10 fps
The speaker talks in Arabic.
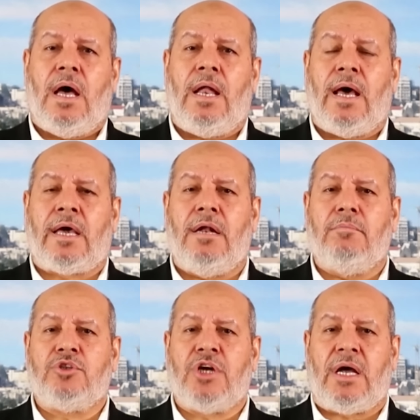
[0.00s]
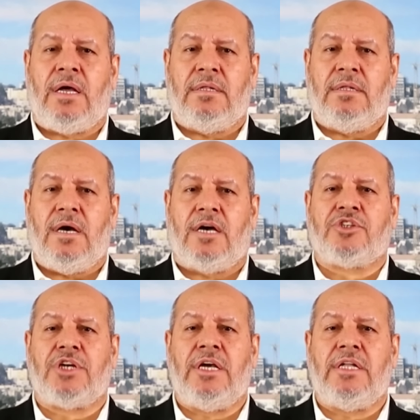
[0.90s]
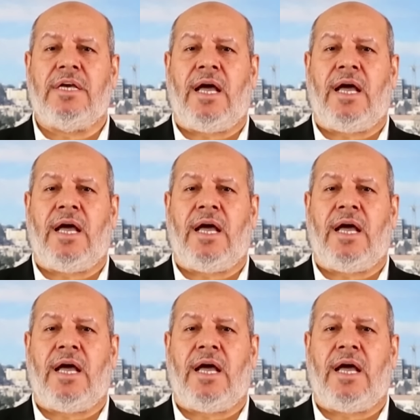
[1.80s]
الأخ المجاهد الشهيد